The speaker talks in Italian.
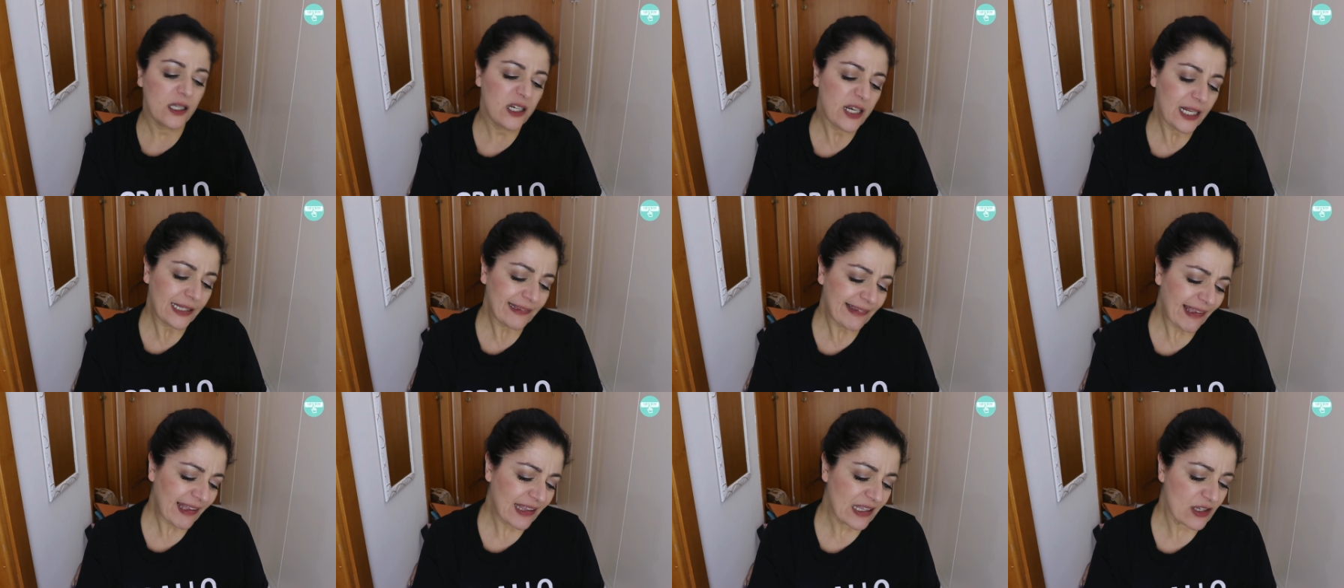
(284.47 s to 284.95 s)
in
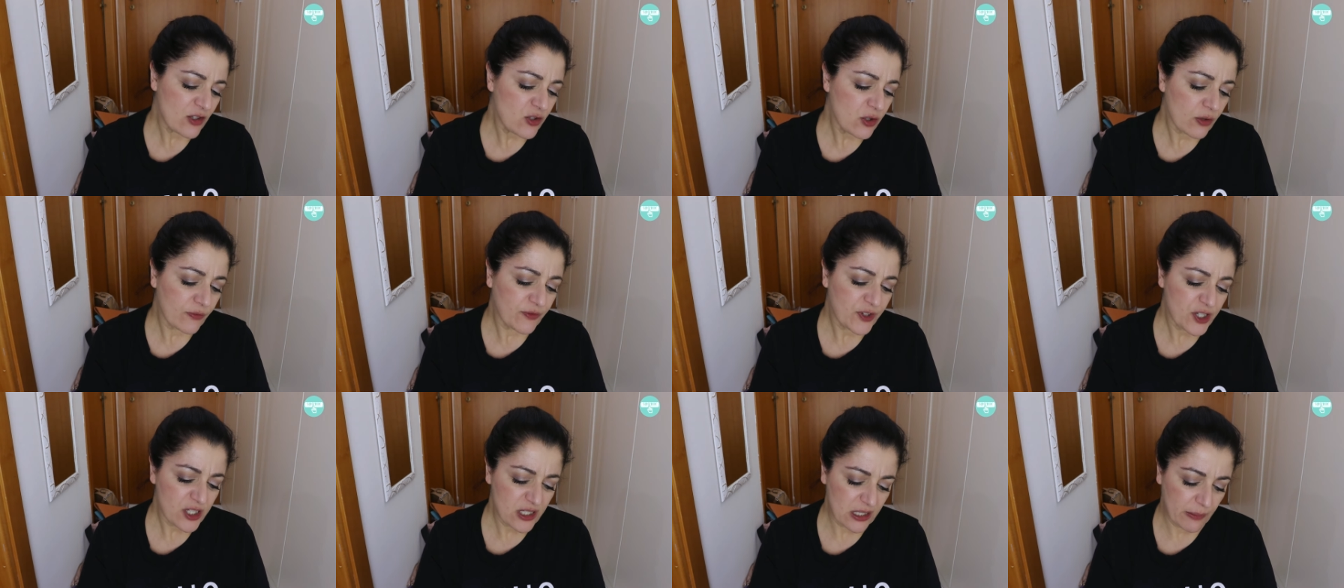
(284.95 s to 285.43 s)
realtà adesso
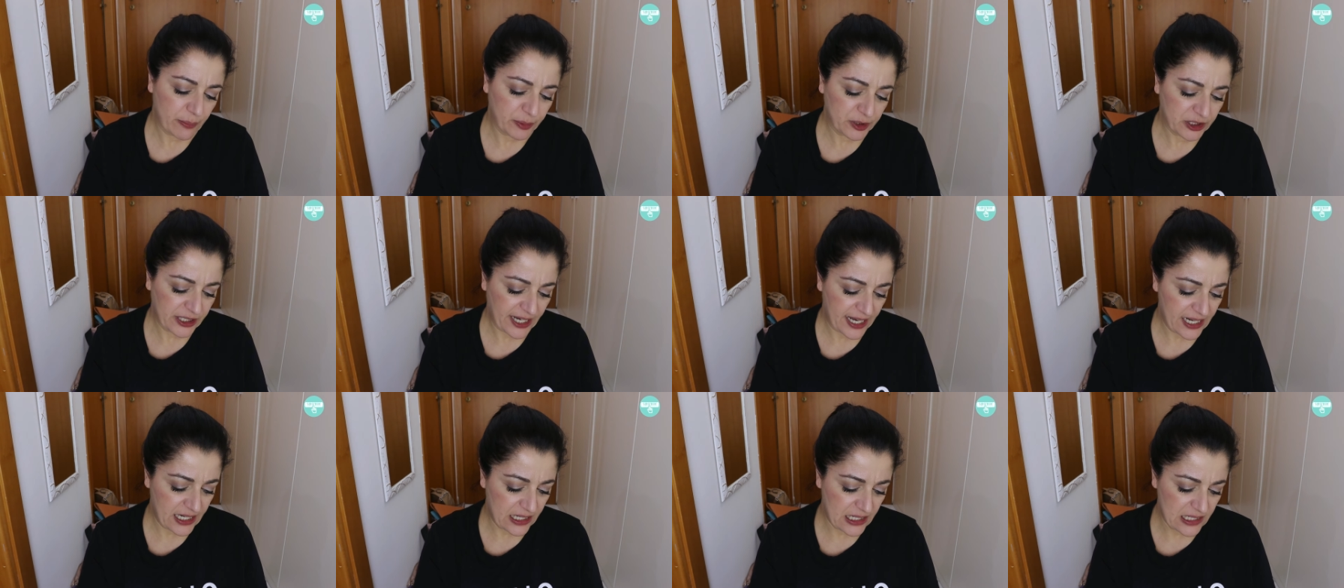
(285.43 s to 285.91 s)
forse
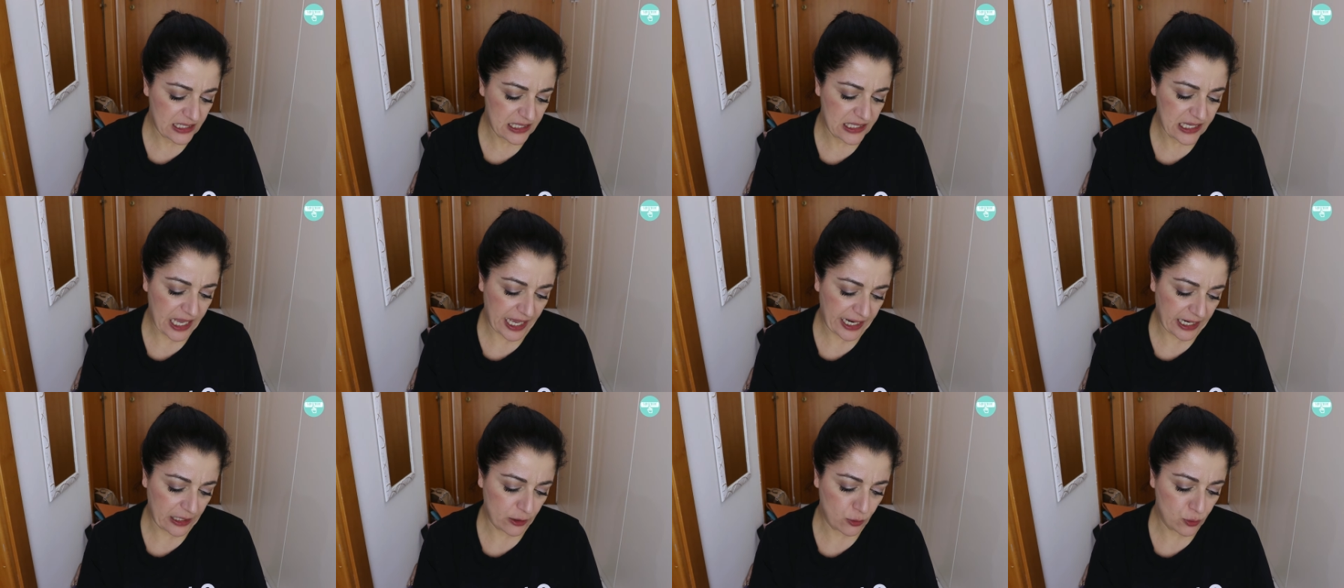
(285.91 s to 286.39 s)
potrei
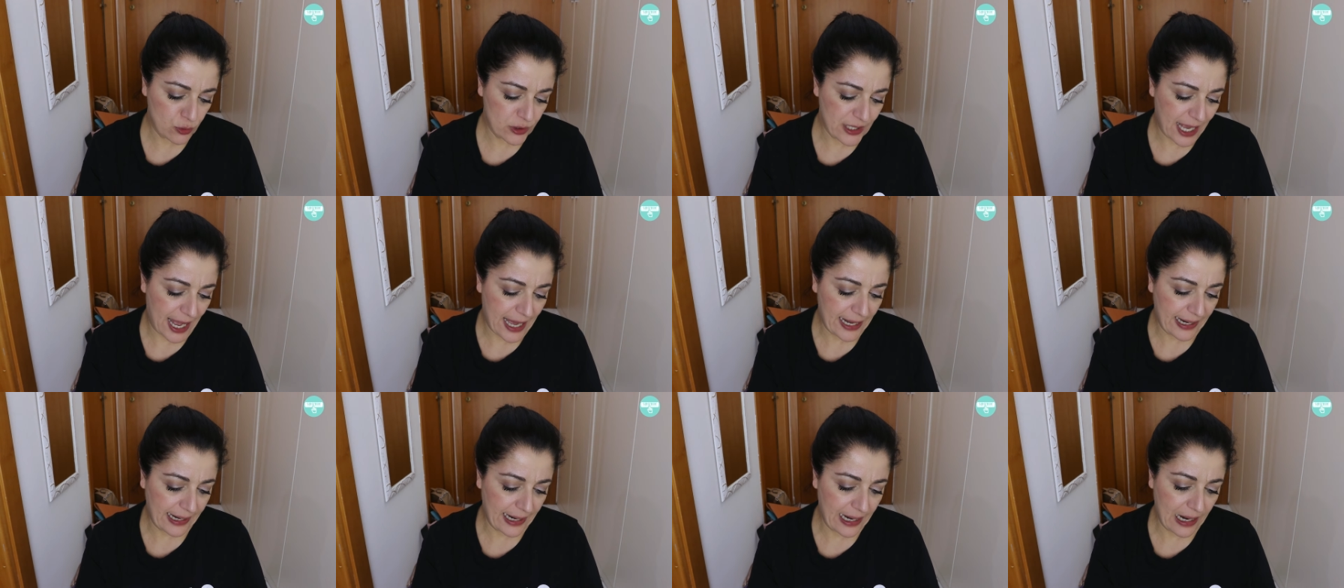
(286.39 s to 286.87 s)
iniziare ad
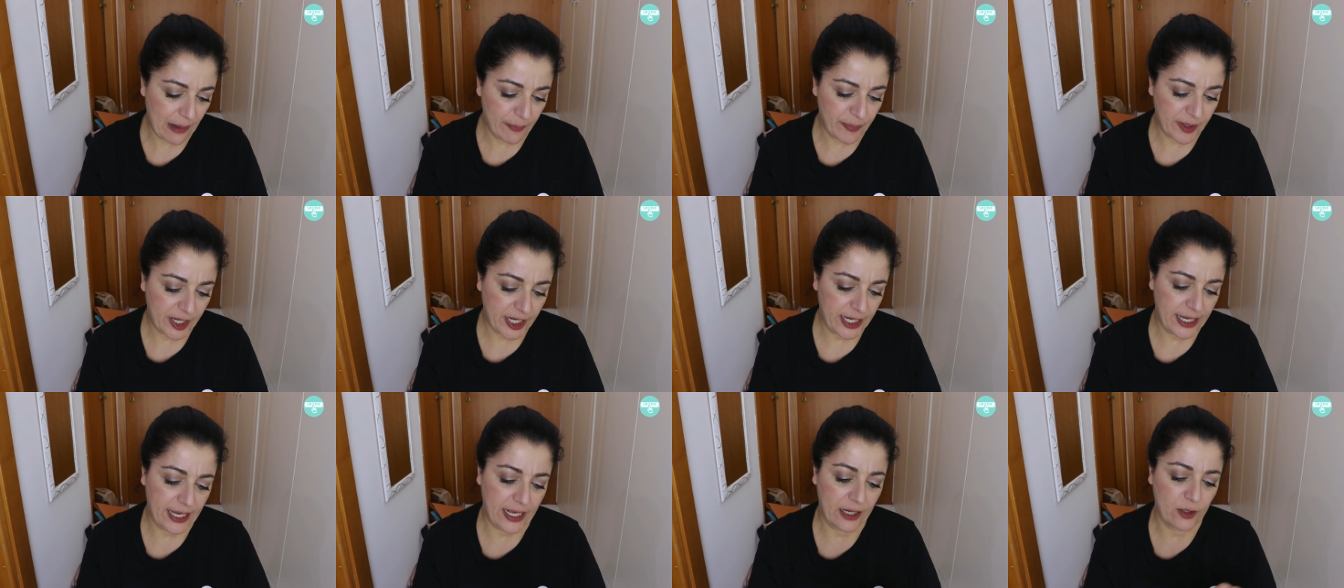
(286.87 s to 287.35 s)
usarla
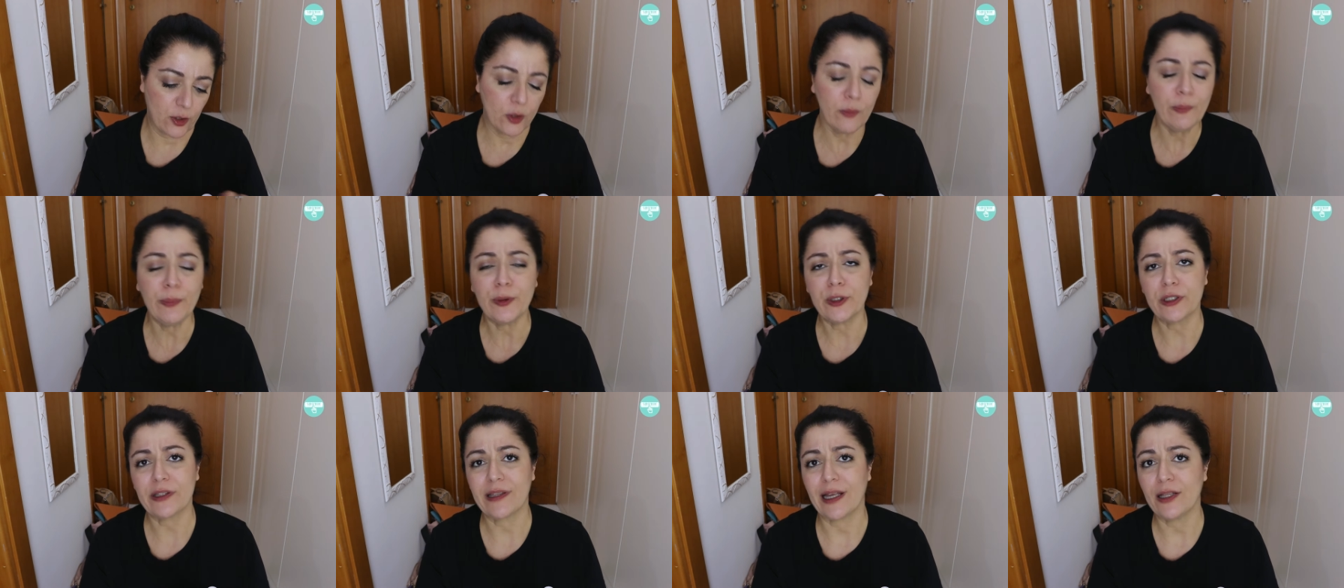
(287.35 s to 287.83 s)
perché non
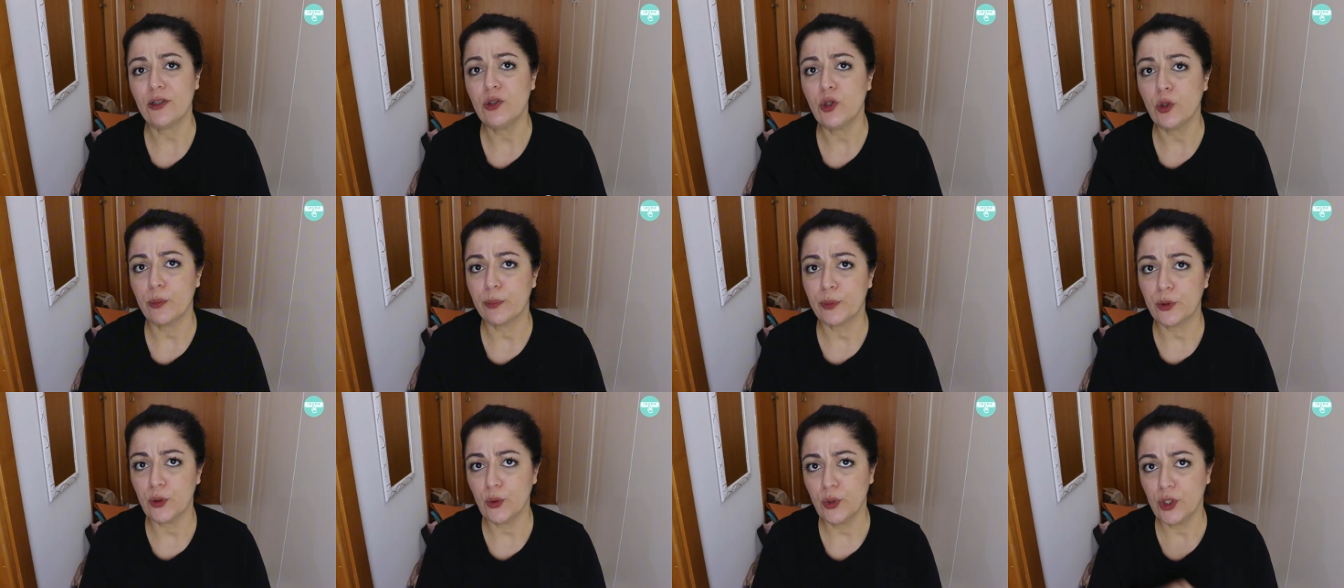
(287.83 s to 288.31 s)
portando
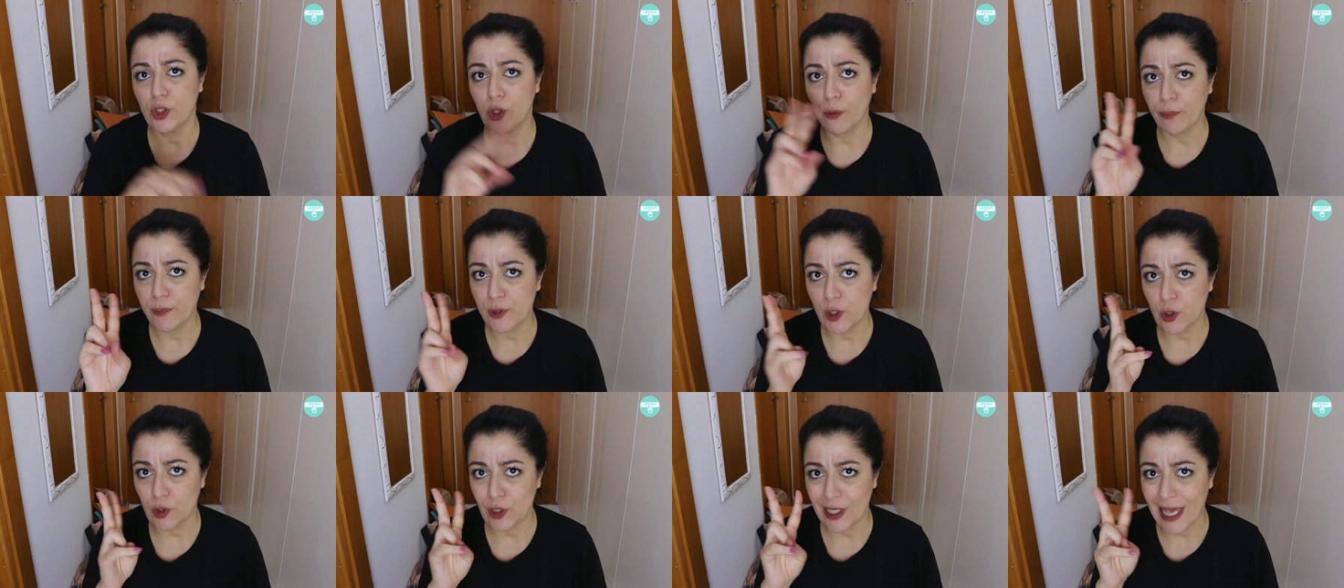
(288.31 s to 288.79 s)
più i
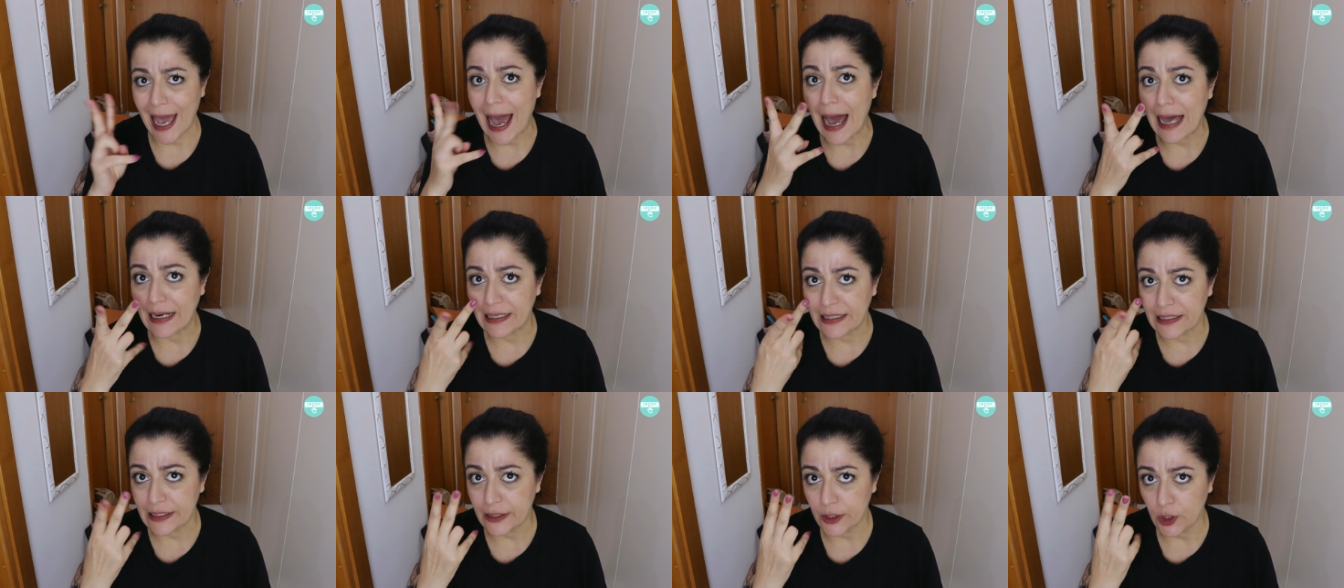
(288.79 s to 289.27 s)
doppi
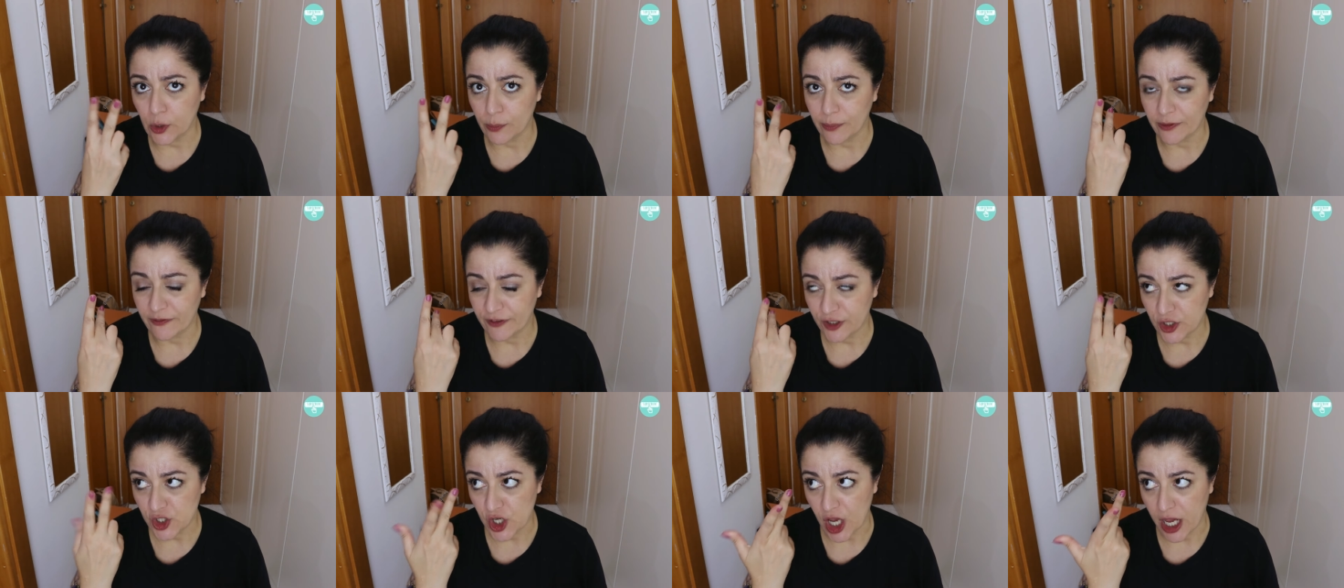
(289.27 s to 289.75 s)
occhiali come
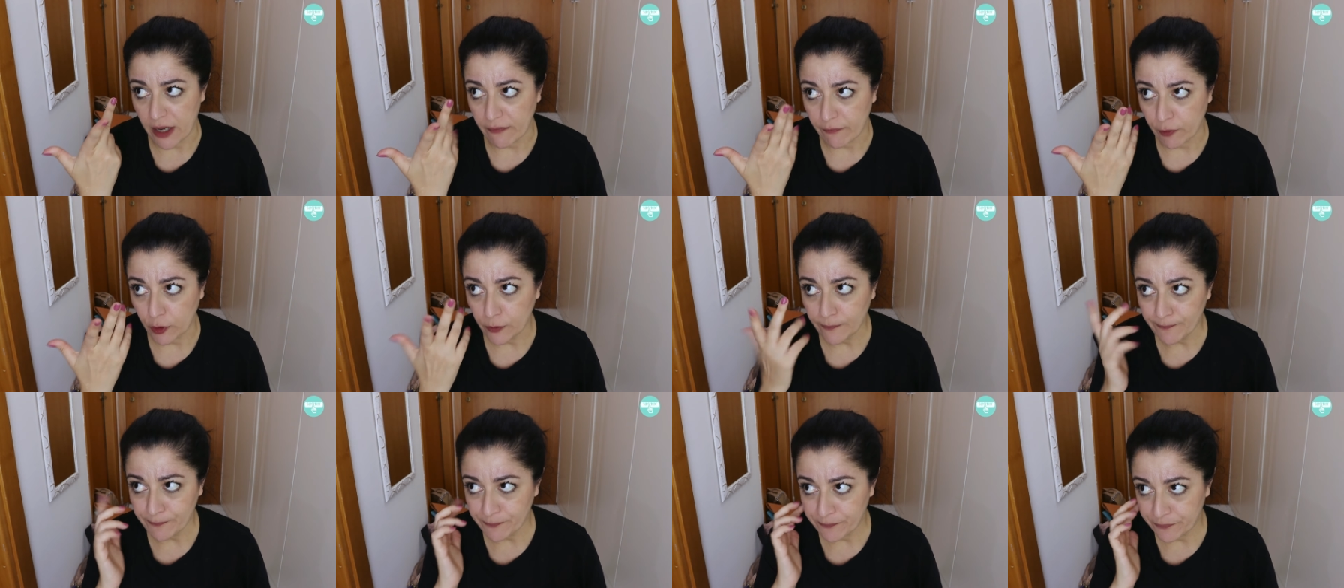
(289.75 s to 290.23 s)

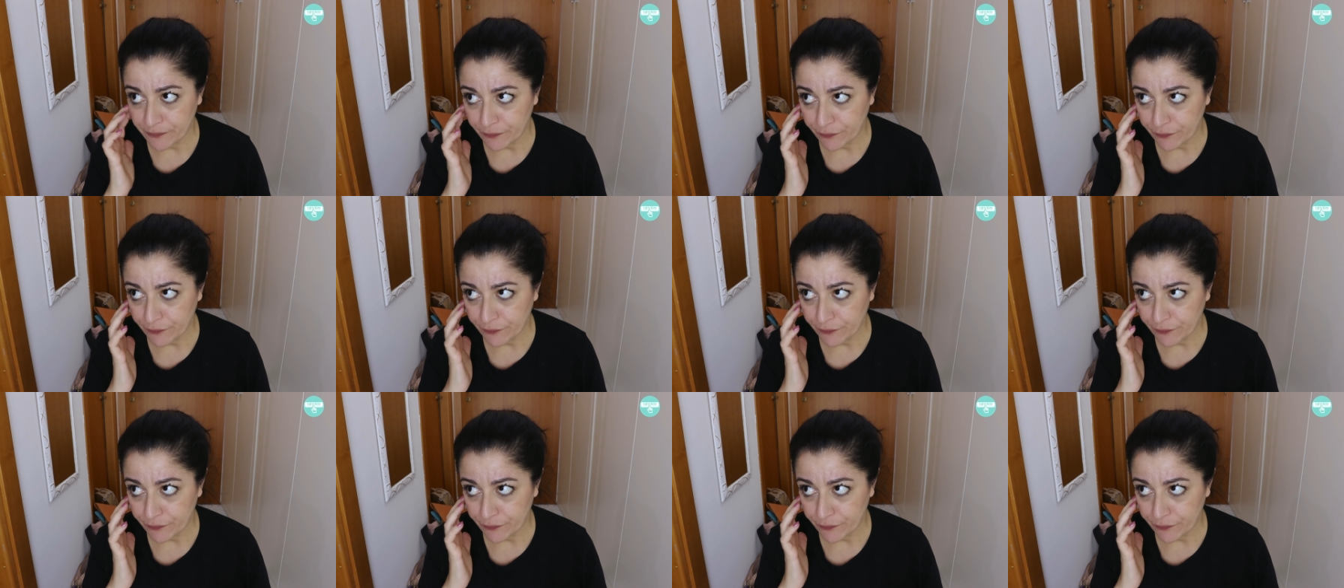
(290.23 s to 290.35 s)
facevo,